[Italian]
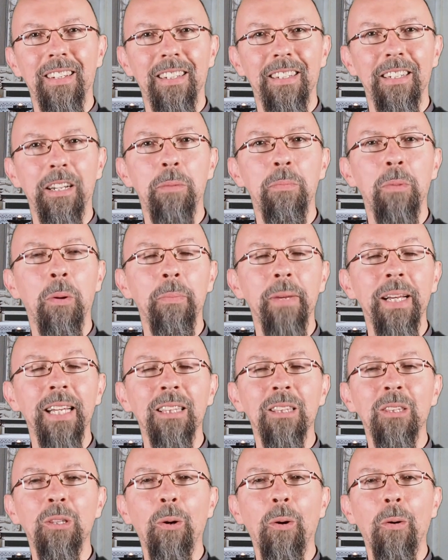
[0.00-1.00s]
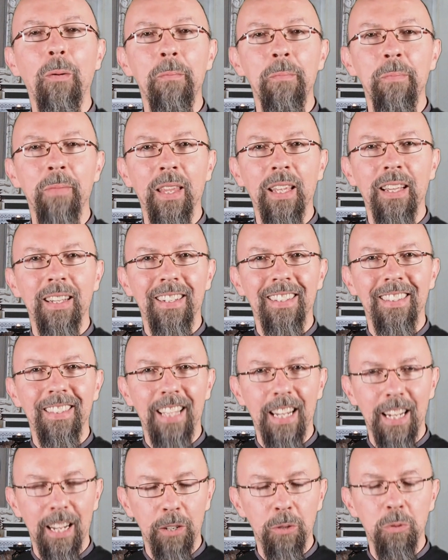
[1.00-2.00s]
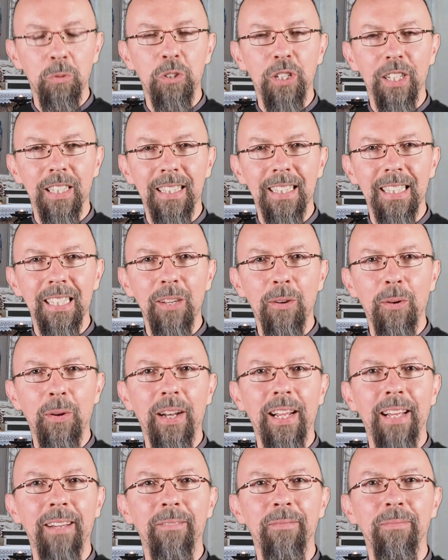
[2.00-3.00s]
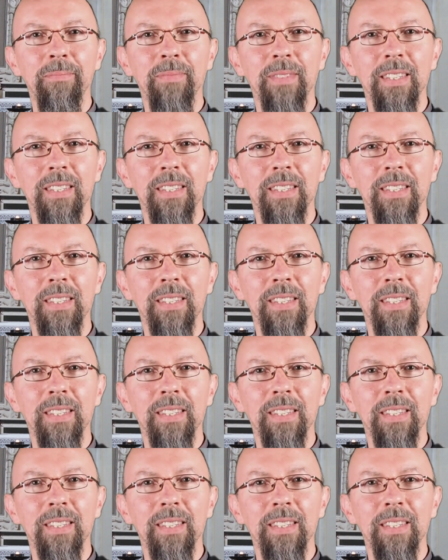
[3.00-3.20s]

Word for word: nel momento dell'annunciazione.